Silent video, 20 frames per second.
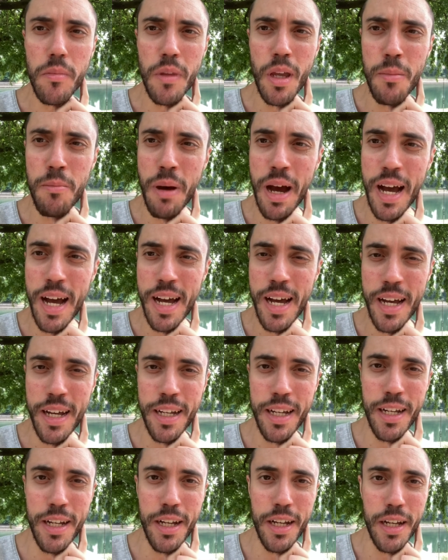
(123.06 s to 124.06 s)
ma
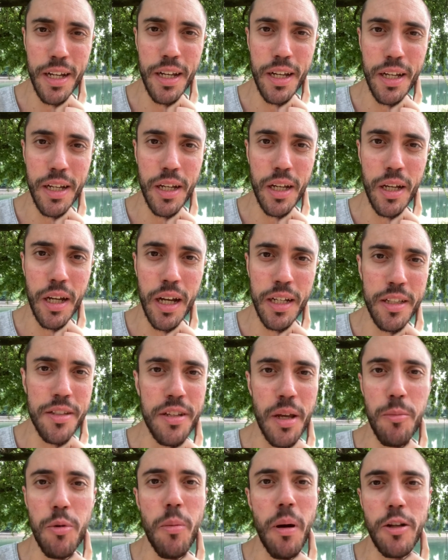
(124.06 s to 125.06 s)
eh, ad
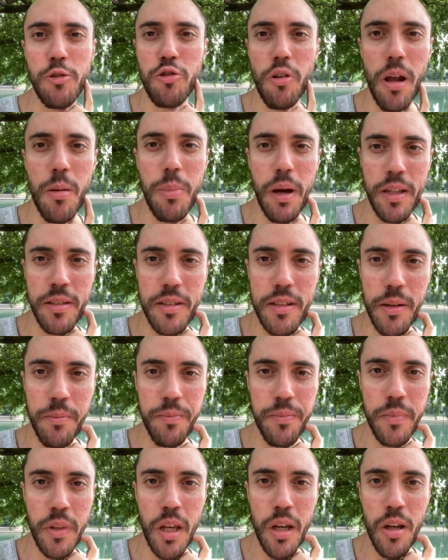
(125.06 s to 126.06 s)
esempio mangio la pasta
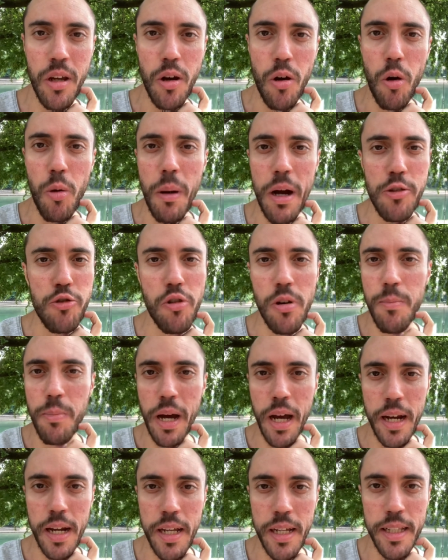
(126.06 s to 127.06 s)
o mangio il
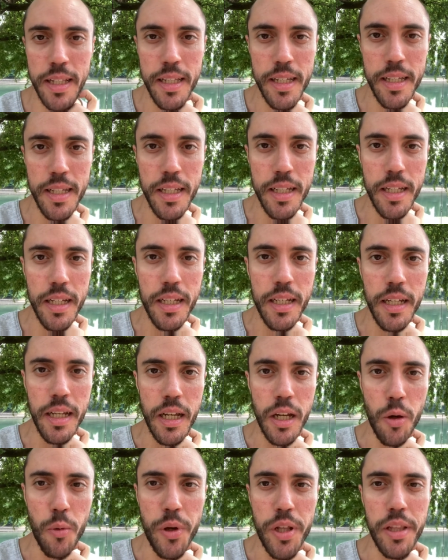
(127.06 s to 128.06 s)
pane.
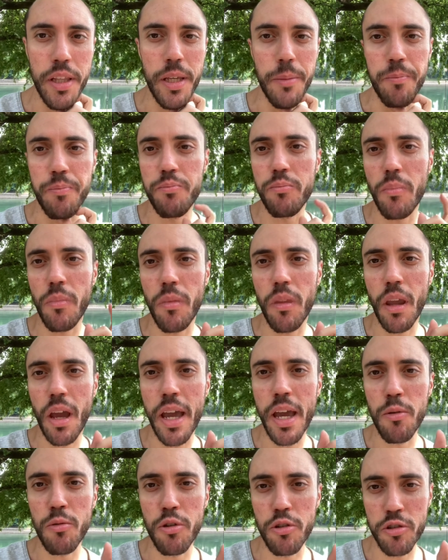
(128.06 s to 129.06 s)
Eh, quindi
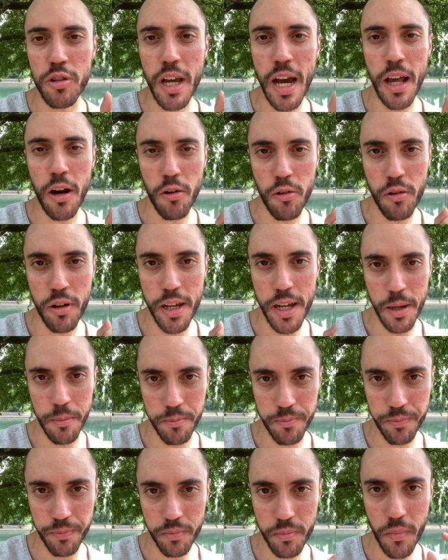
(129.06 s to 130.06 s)
è uno sgarro che
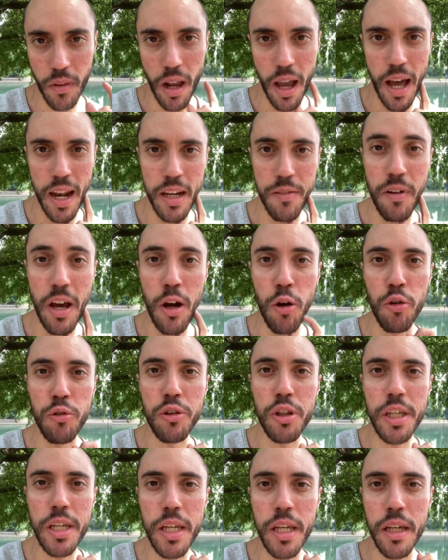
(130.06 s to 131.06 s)
a livello
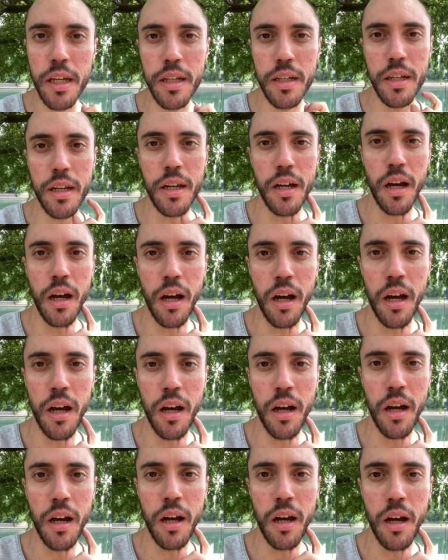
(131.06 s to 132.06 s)
di uh,
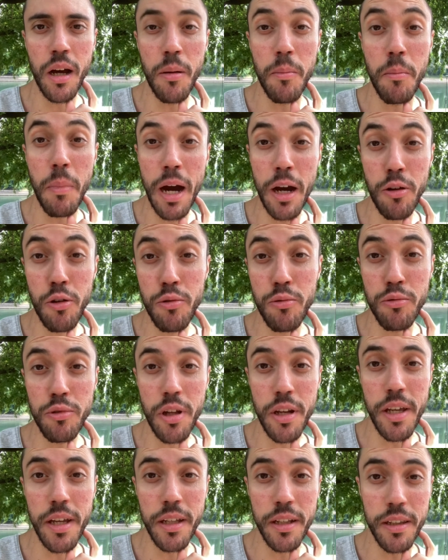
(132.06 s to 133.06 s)

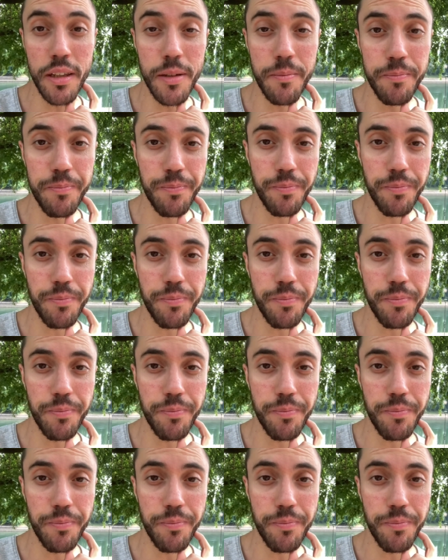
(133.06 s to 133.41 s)
macronutrienti